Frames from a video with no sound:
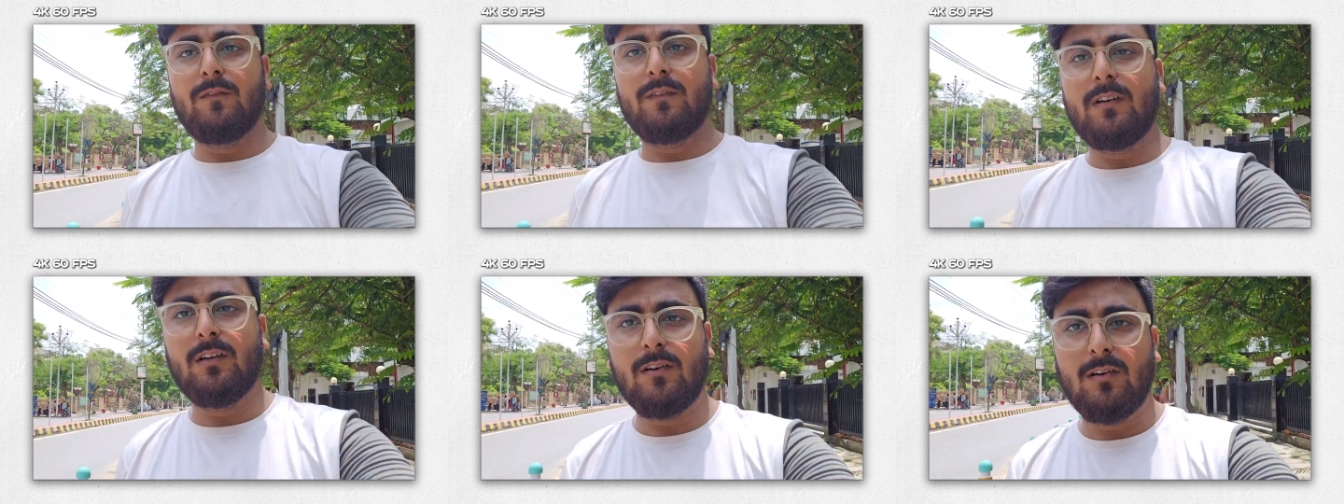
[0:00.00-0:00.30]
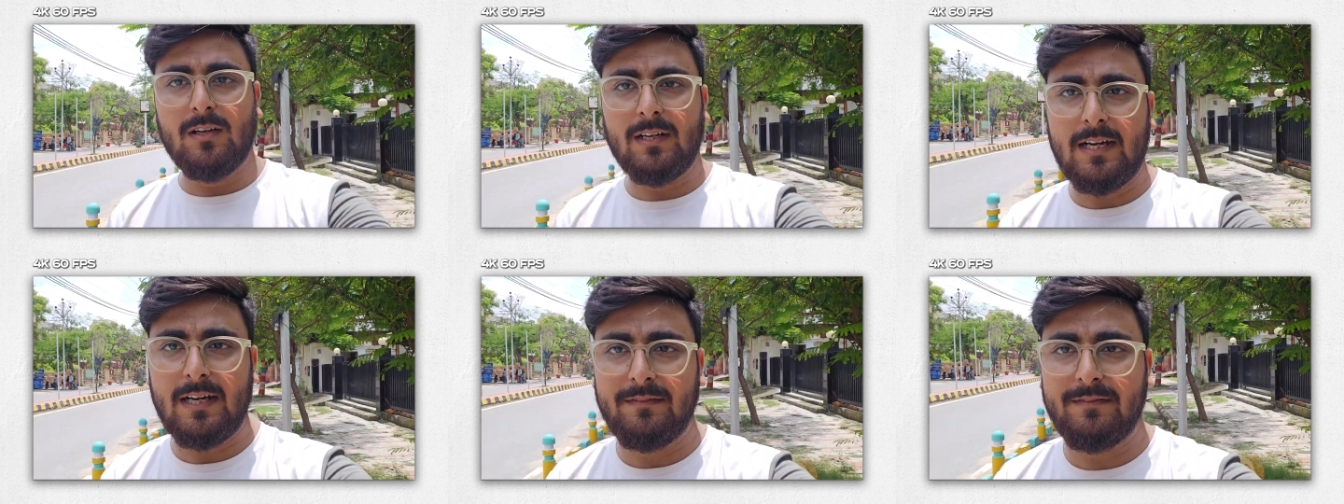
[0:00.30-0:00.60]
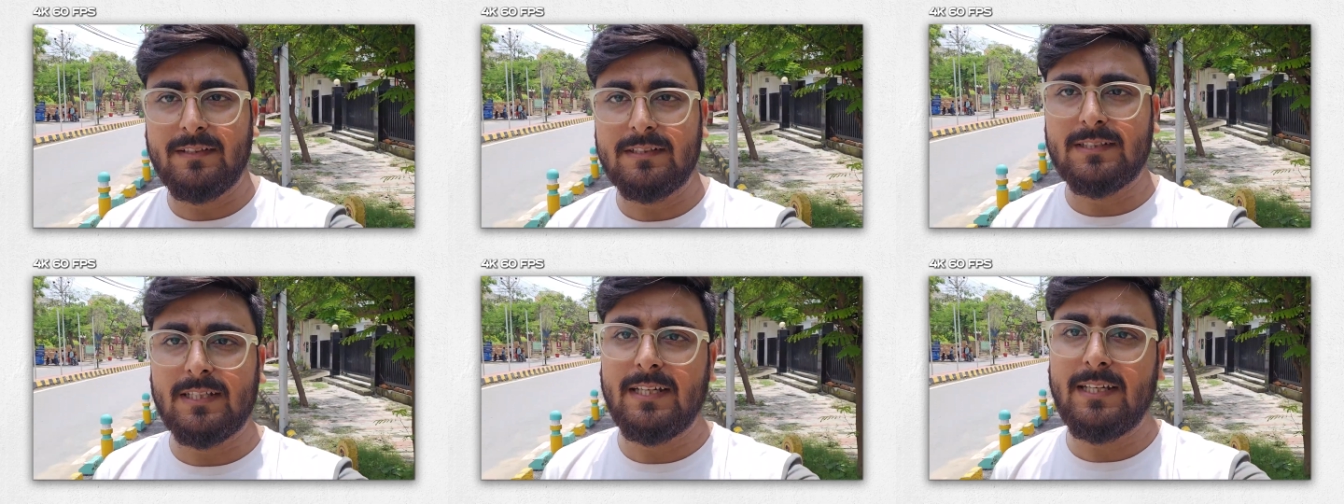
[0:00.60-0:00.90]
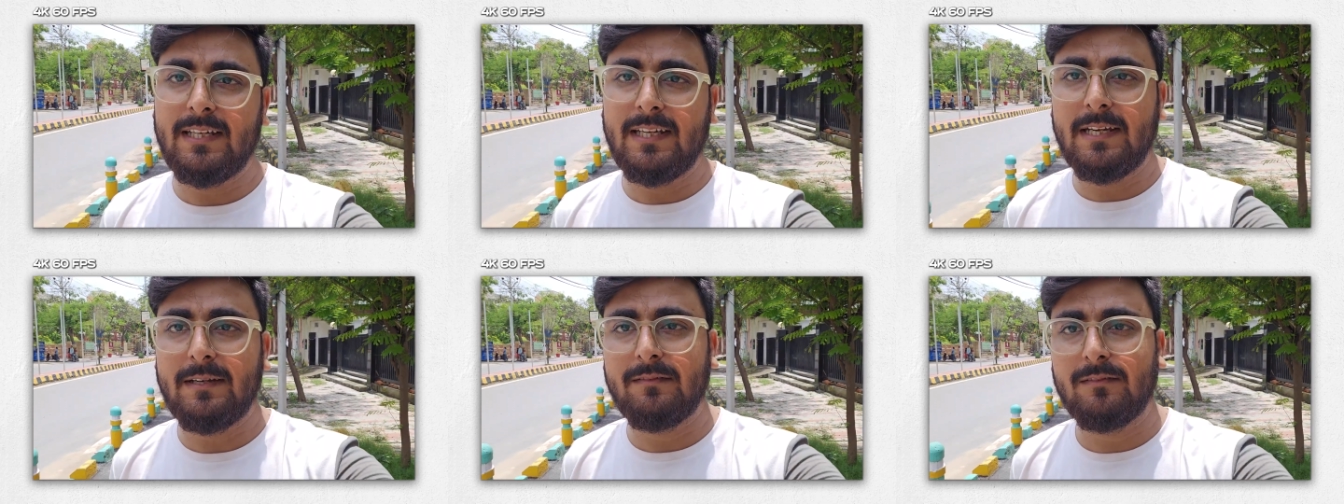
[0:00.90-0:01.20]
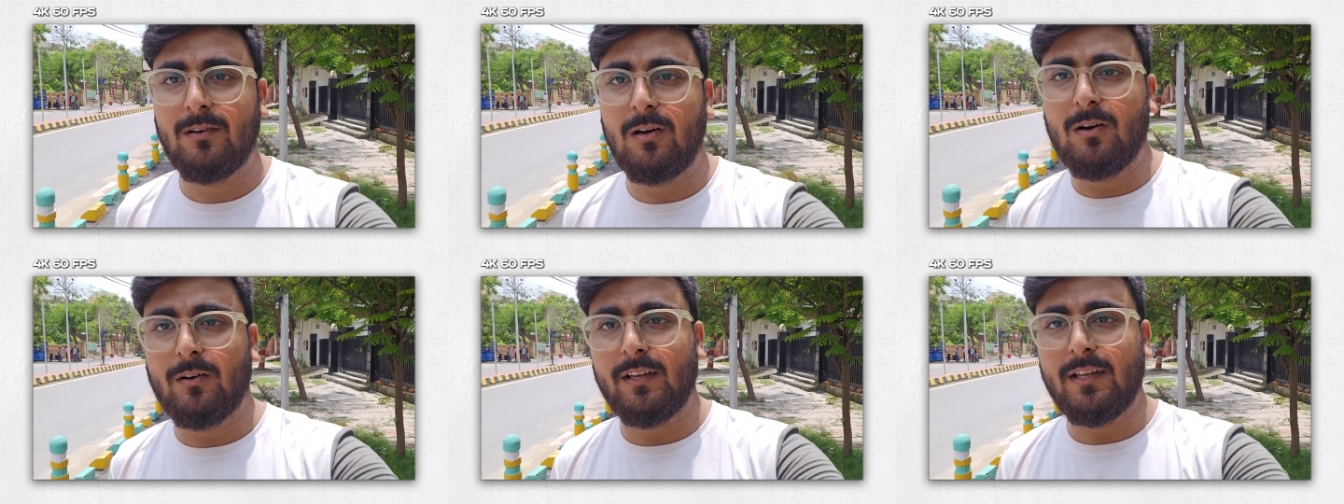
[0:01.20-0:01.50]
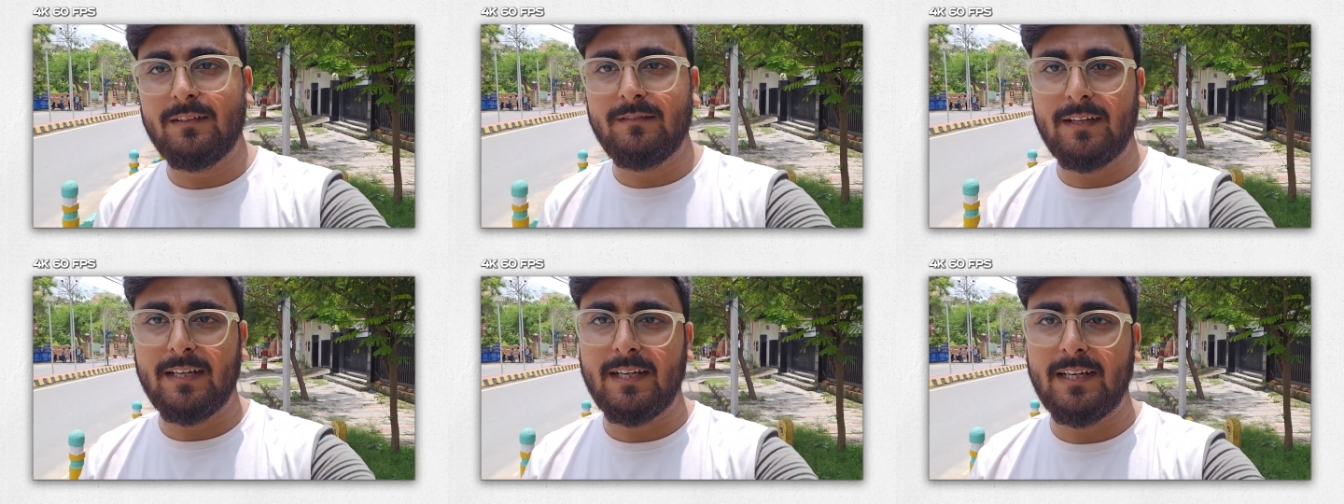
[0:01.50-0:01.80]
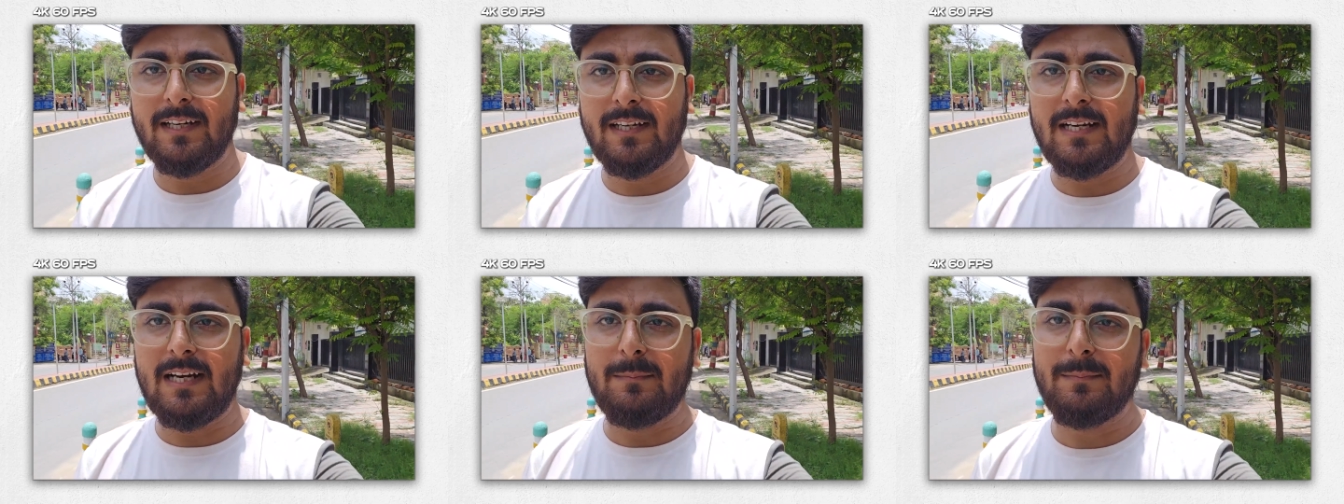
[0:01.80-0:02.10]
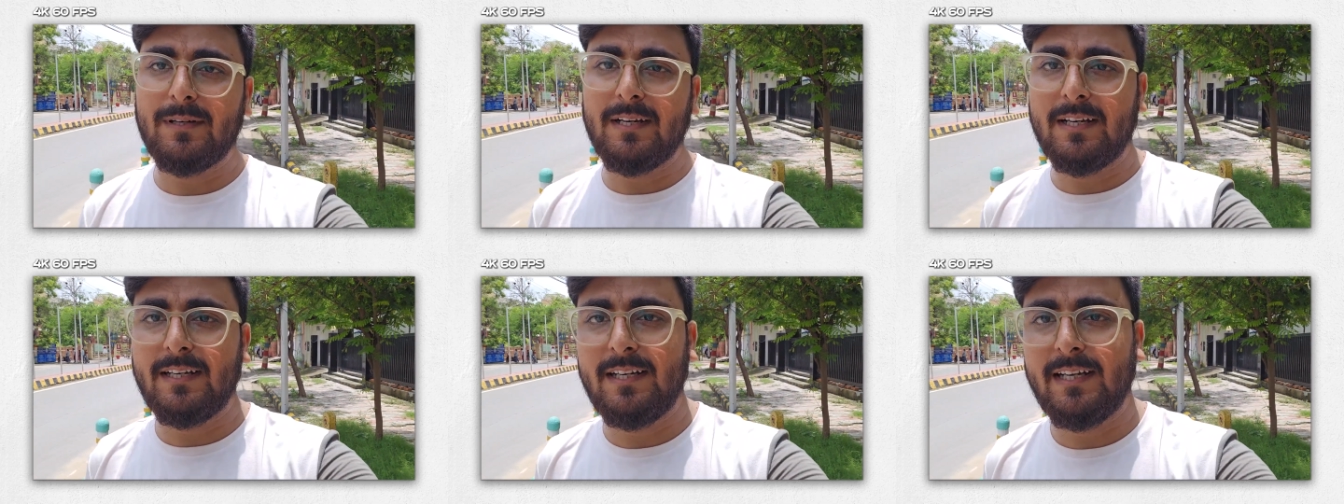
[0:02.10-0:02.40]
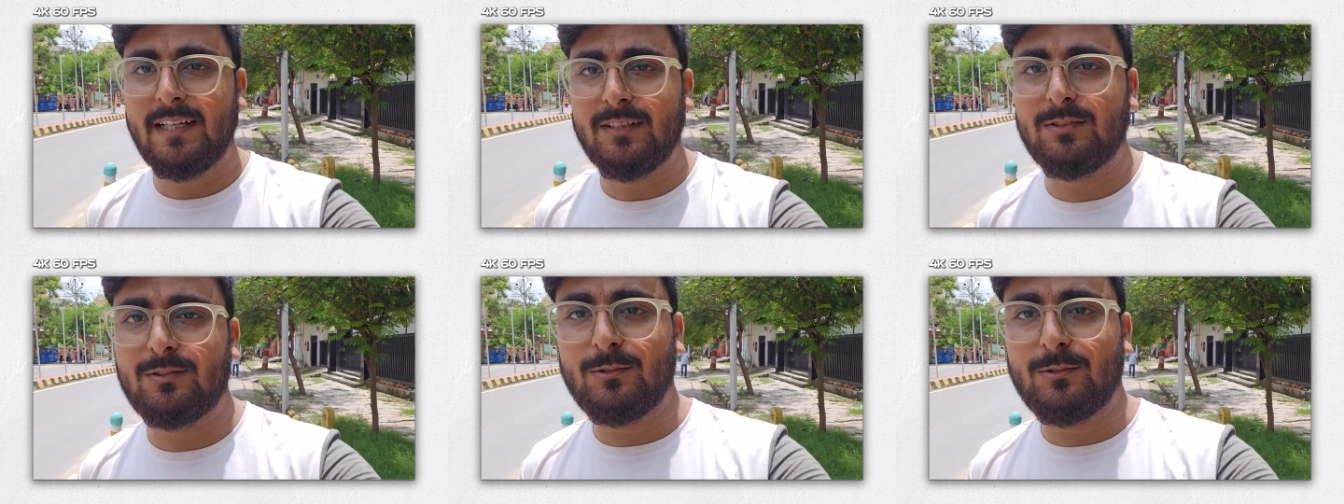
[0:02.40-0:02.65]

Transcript: ओवरऑल काफ़ी सही है व्लॉगिंग वगैरह अगर आप करने का